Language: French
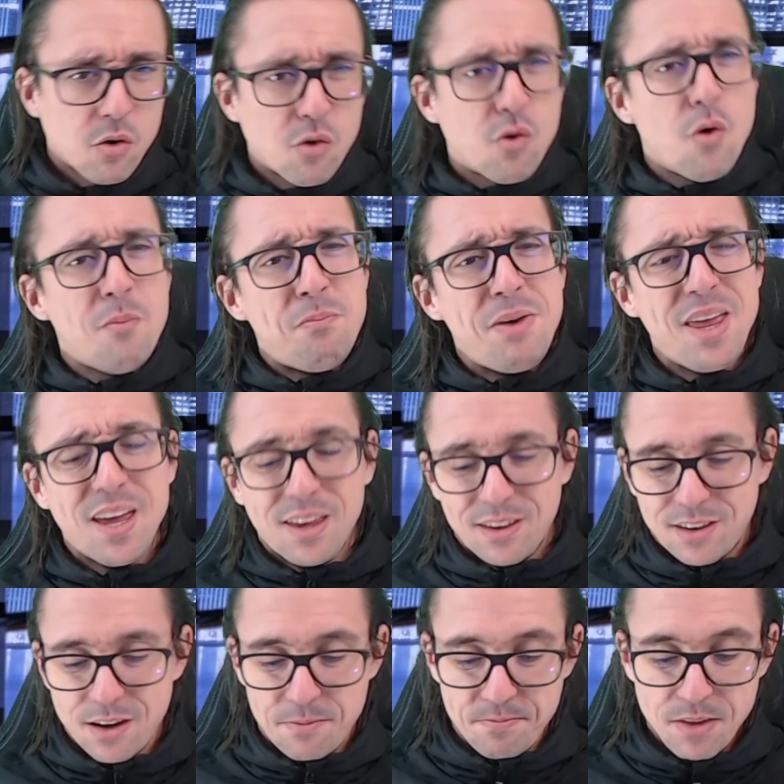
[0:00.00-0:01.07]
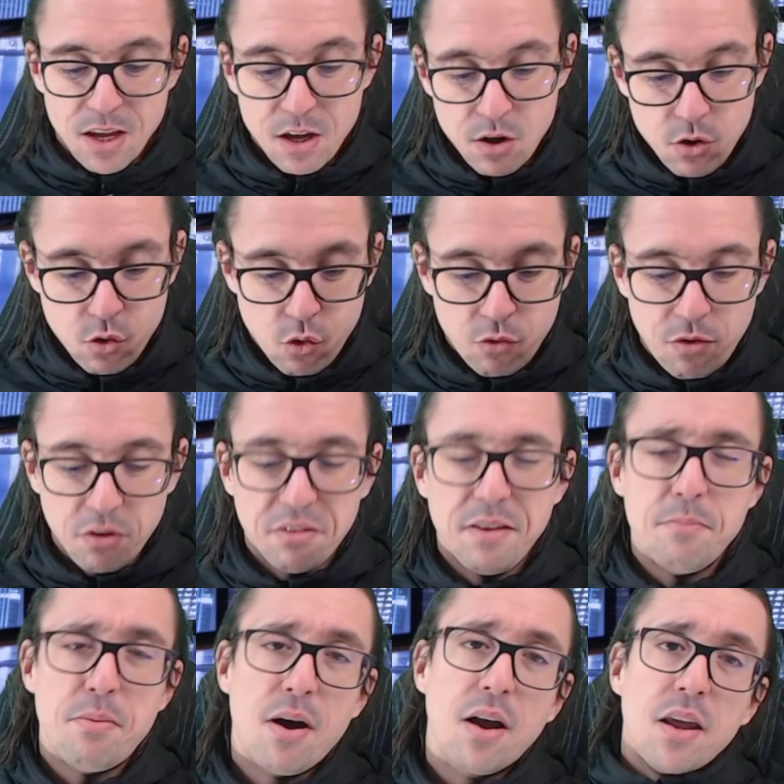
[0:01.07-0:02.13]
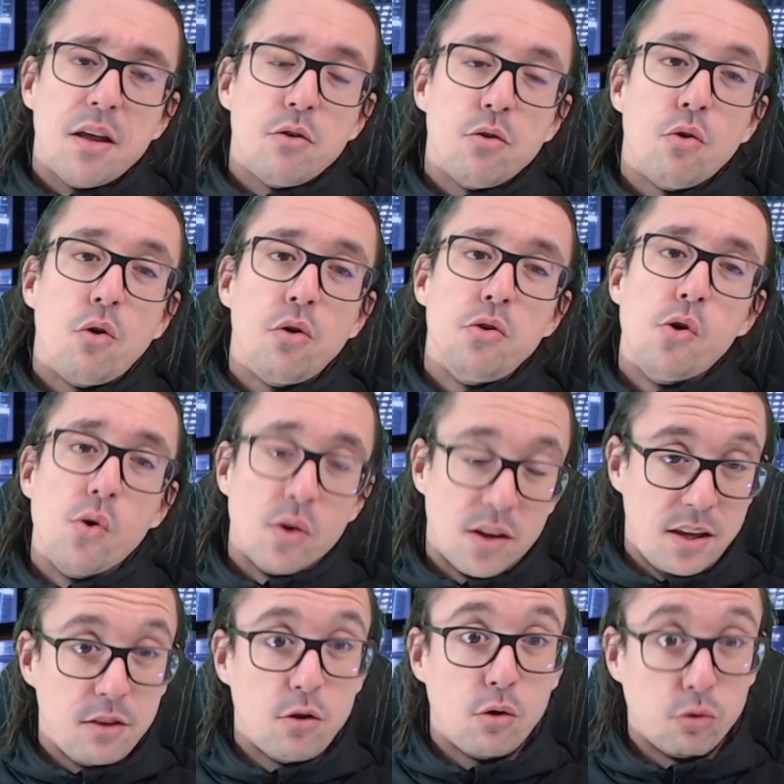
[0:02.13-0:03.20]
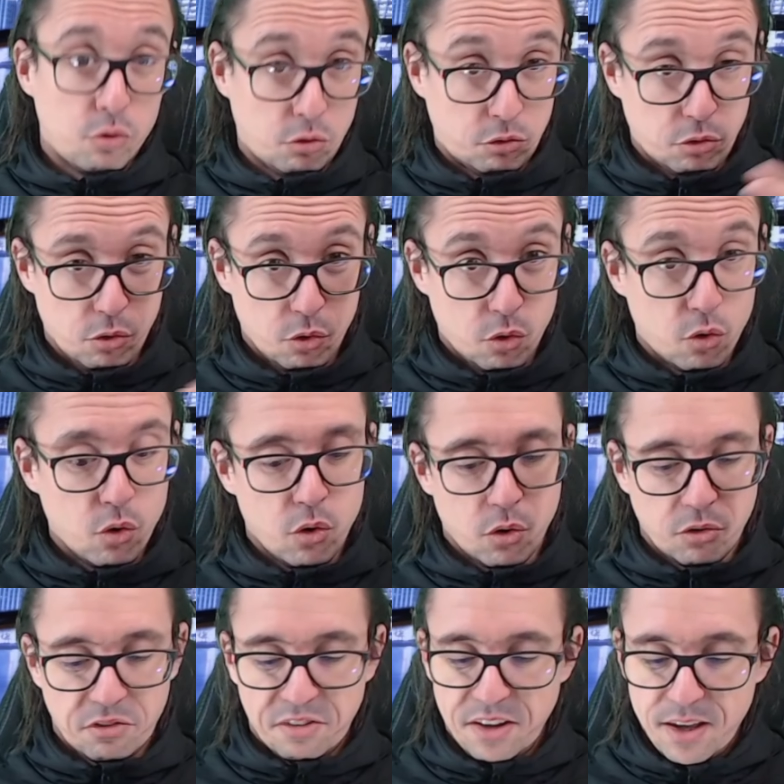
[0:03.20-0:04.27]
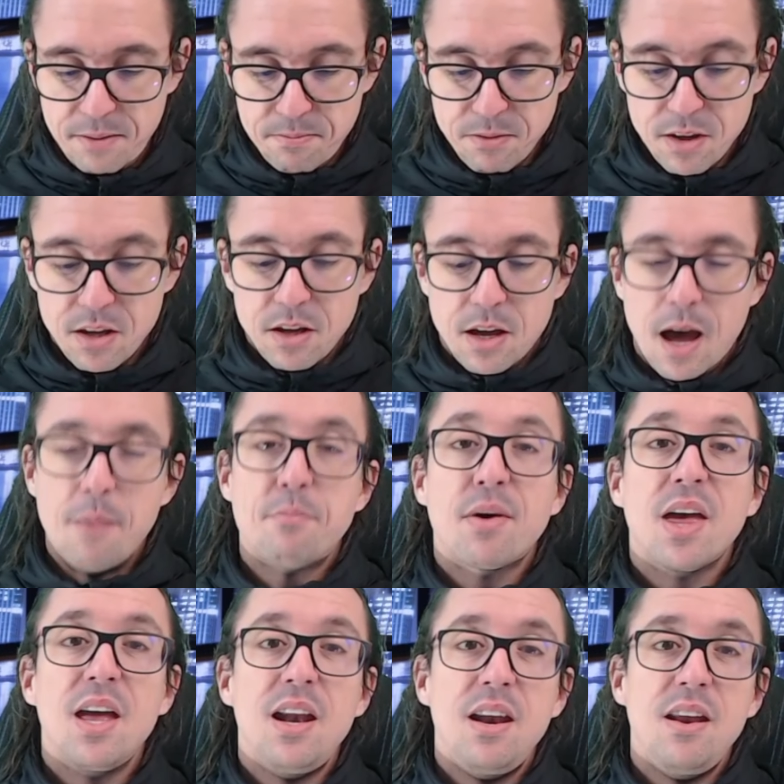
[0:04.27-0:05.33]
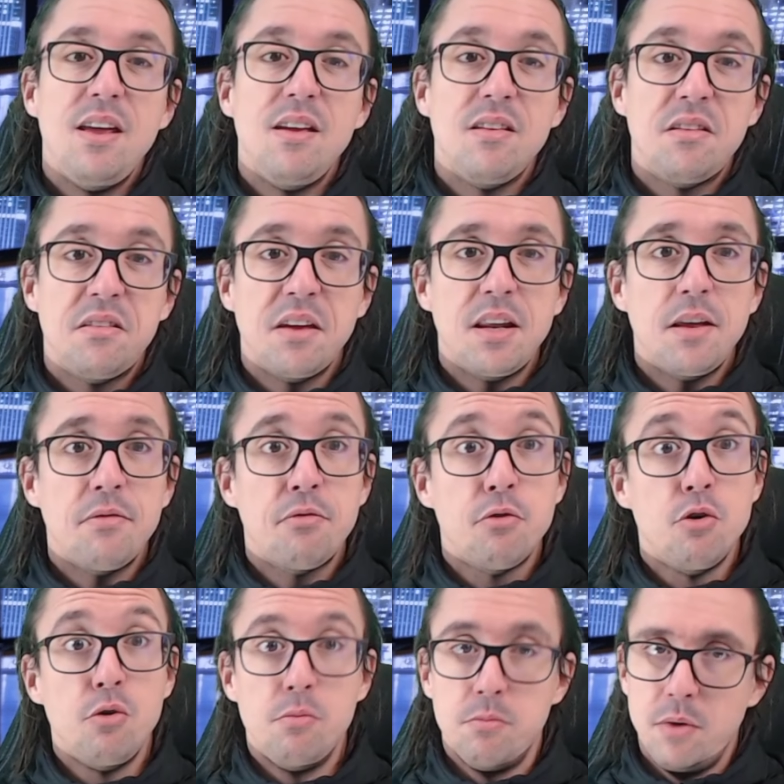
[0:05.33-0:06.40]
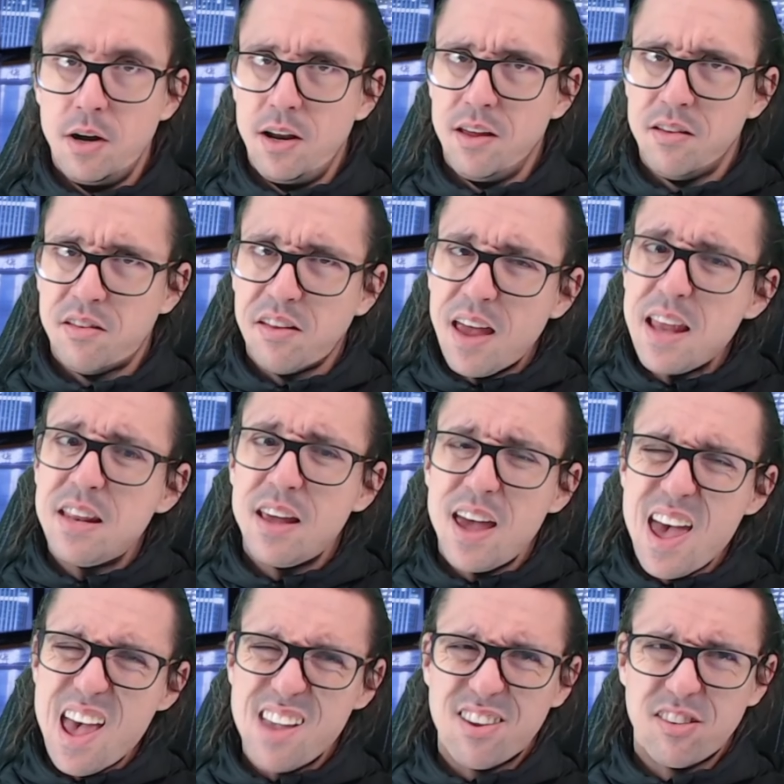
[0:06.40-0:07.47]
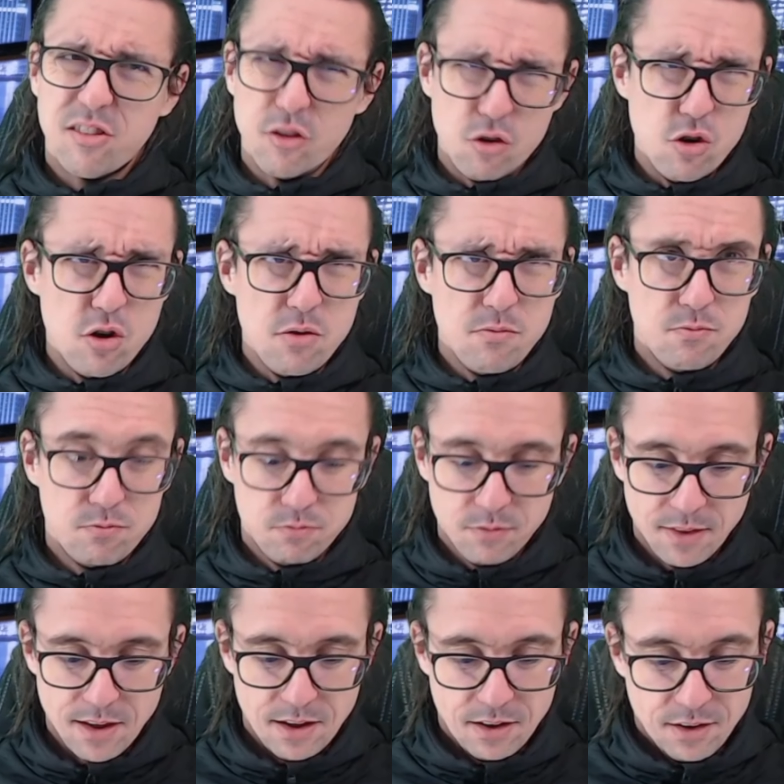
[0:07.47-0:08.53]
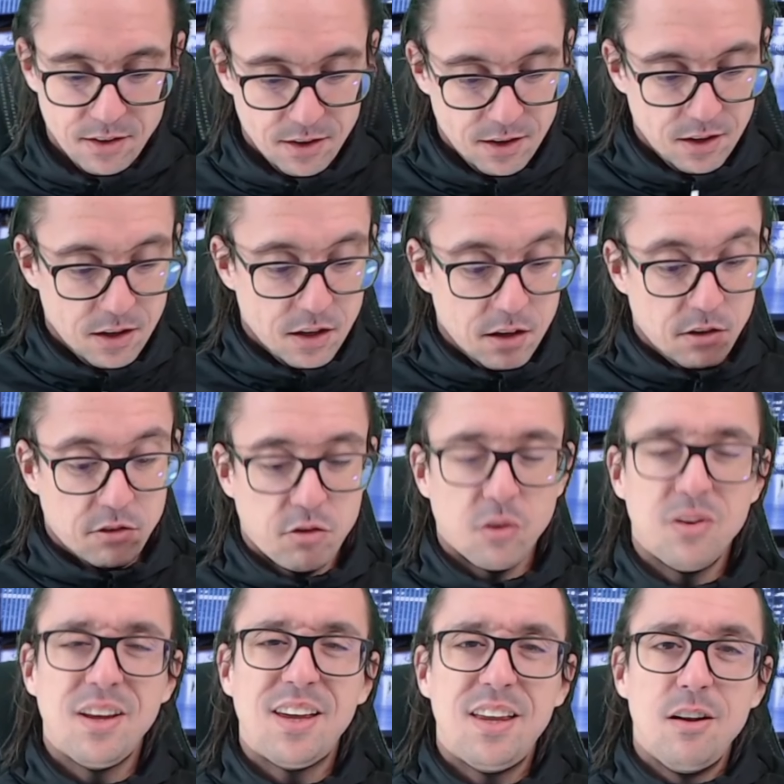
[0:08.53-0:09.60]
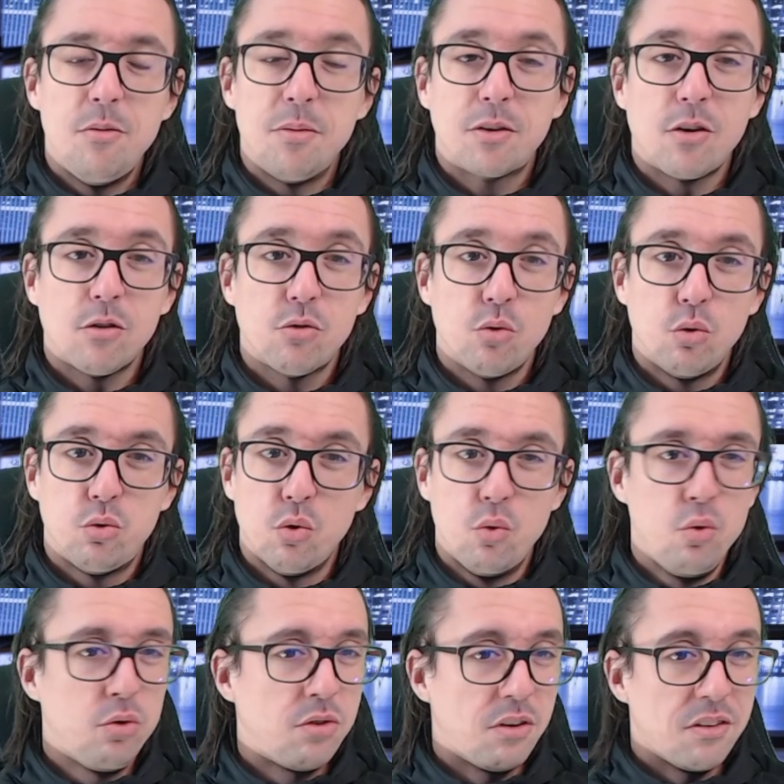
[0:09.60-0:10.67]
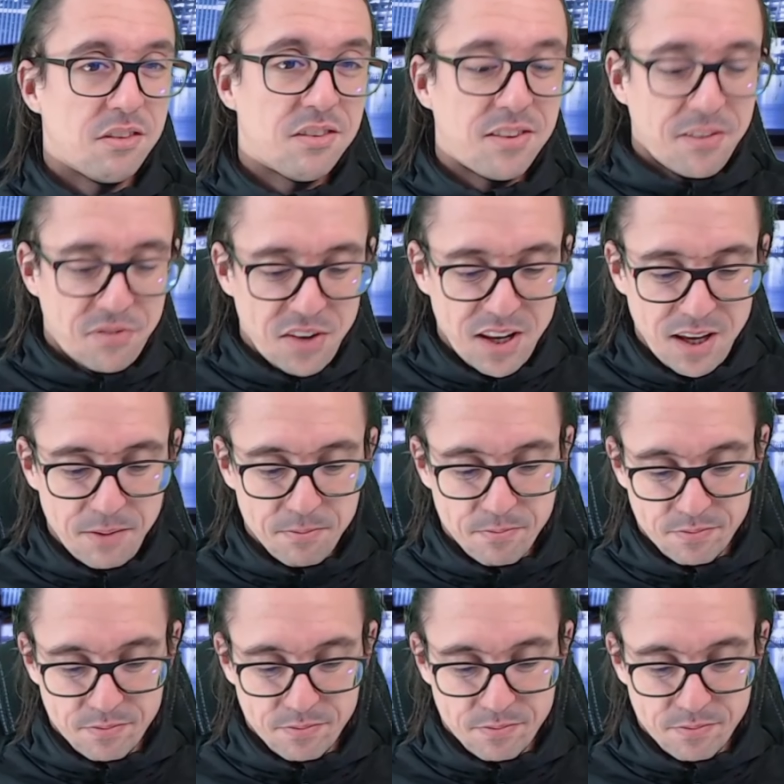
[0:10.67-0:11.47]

complique. On va aussi parler de Renault qui tente de se relancer après les ZFE, les ZSE. 110 km/h sur autoroute, c'est fini